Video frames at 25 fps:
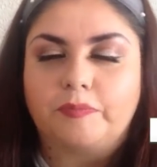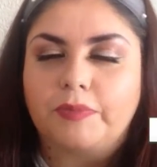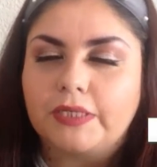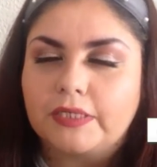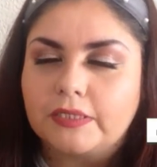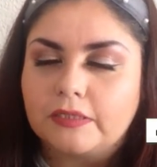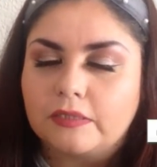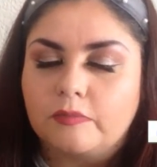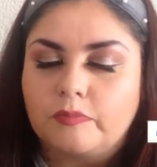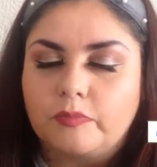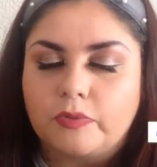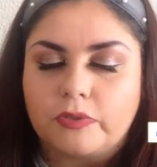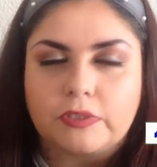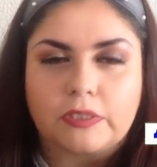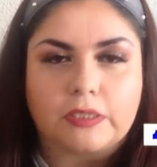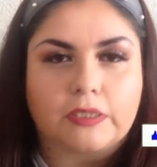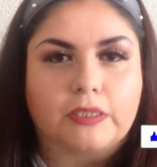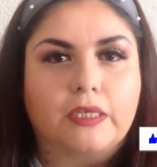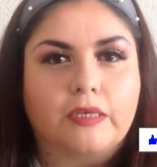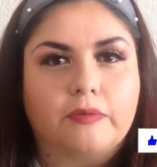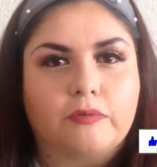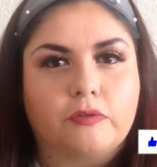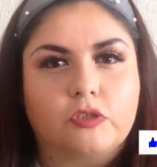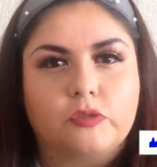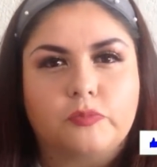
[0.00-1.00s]
Piensen
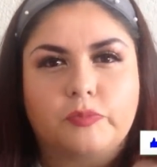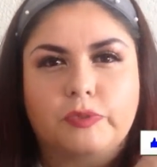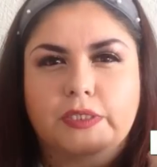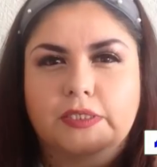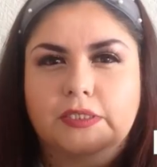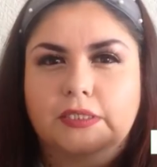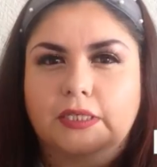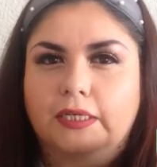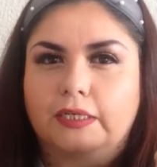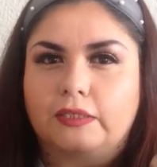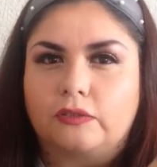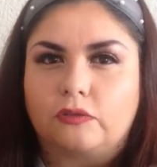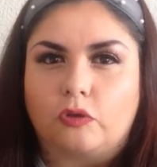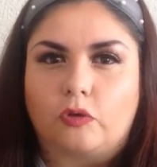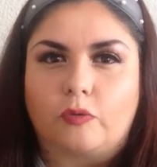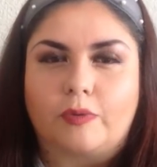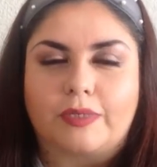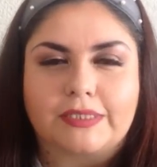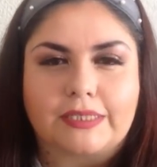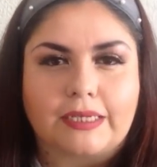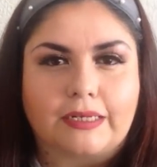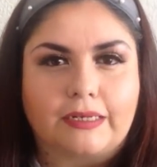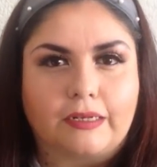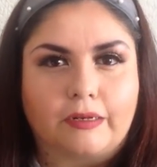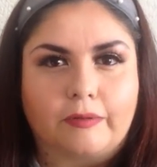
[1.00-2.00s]
positivos, piensen que todo va
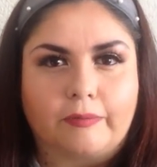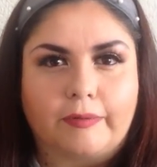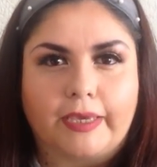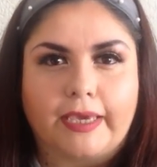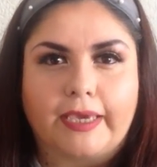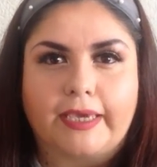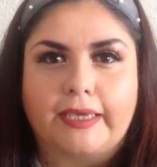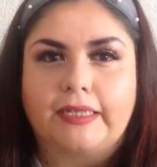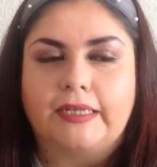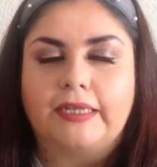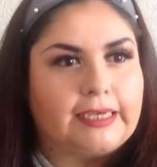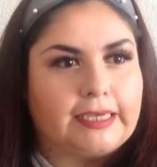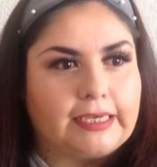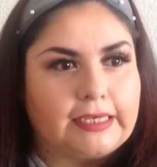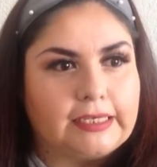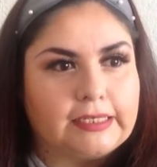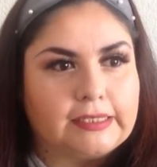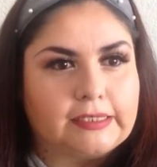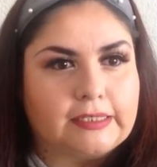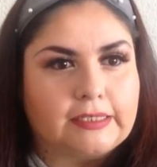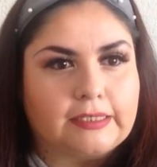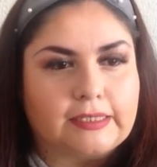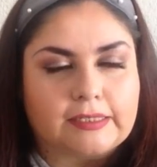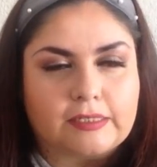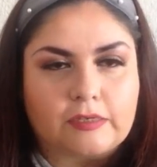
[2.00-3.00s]
a salir bien. Y
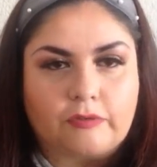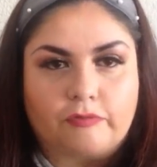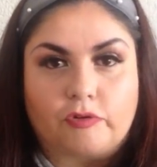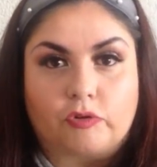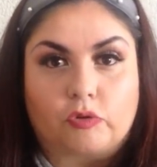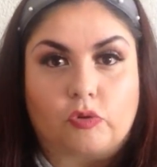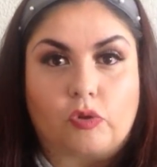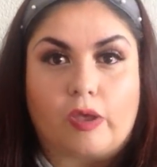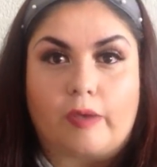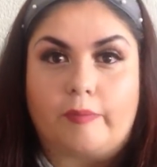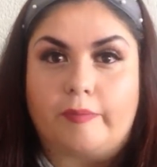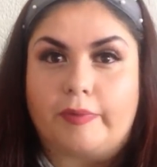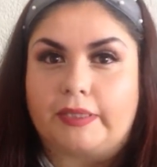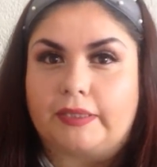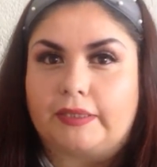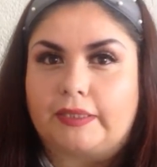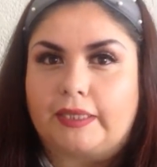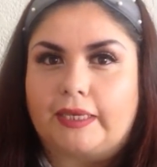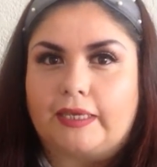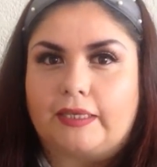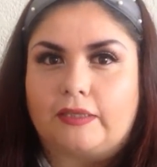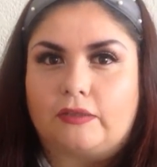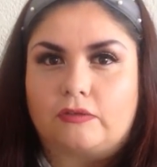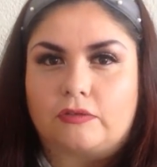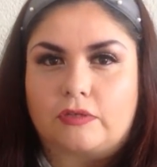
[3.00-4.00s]
si
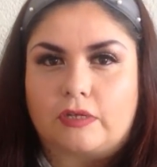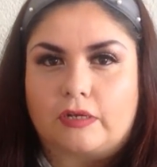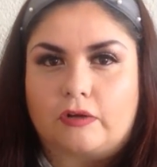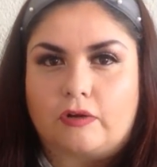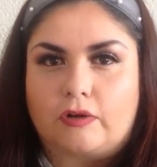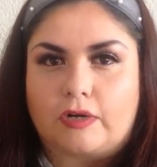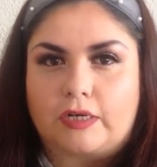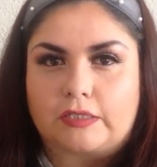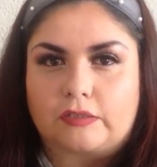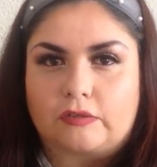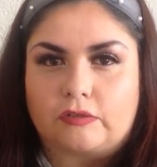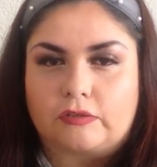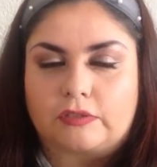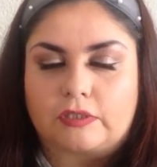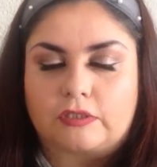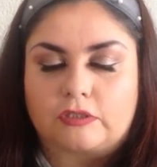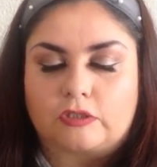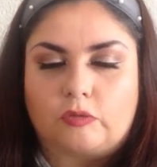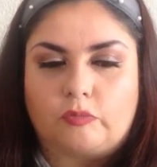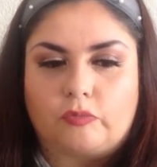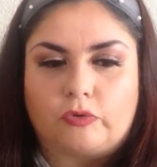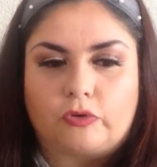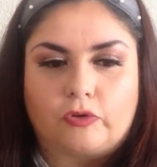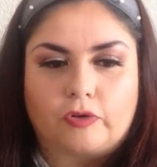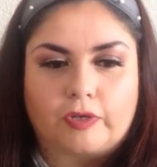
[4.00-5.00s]
desafortunadamente no salieron las cosas
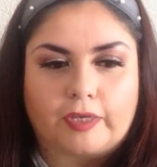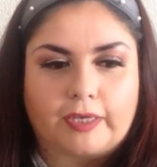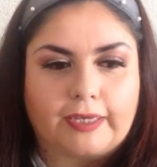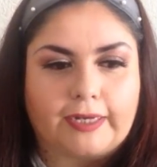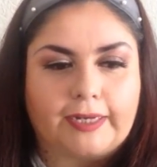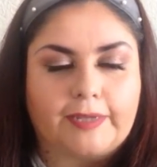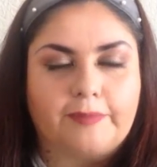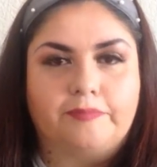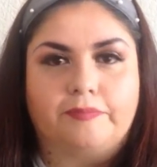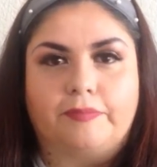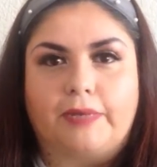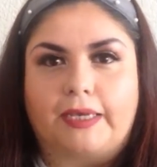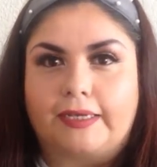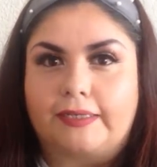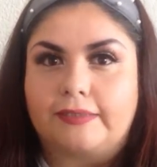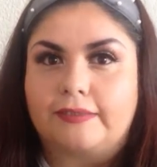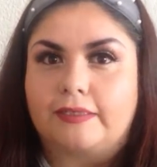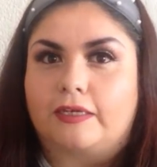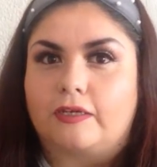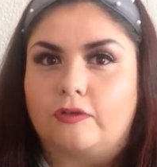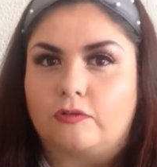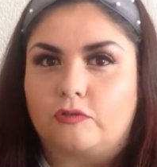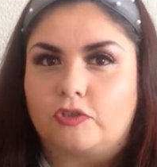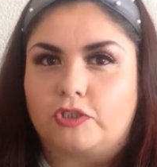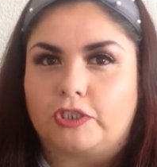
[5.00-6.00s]
como uno quiere, hay que
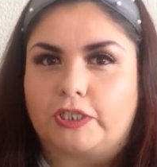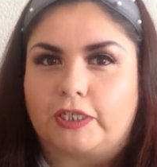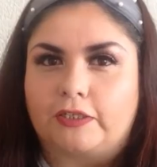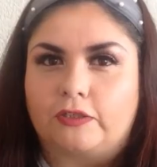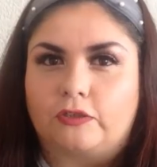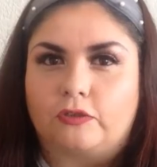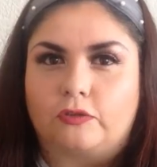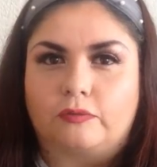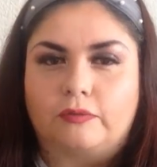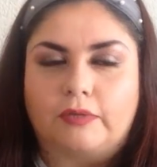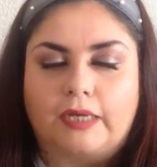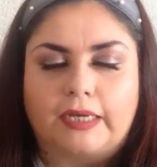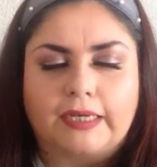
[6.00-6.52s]
seguir luchando.